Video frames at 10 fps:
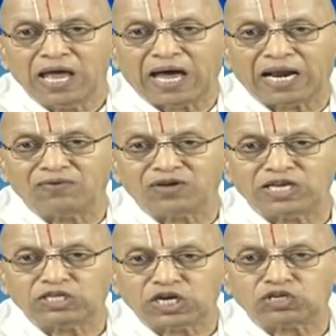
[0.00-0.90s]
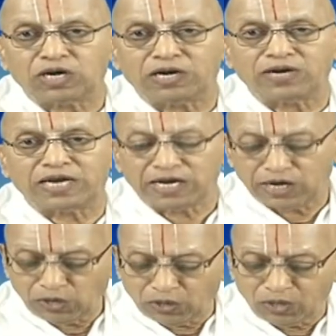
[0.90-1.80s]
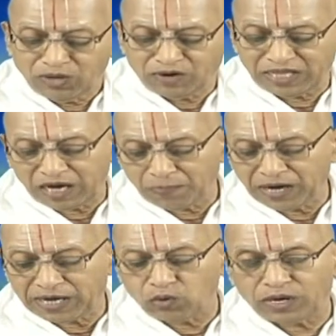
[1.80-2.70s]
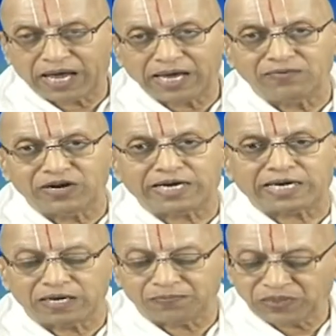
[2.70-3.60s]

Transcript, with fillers: అలా వేయించేసినటువంటి నిన్ను వదిలిపెట్టు ఉన్నాయి విట్టు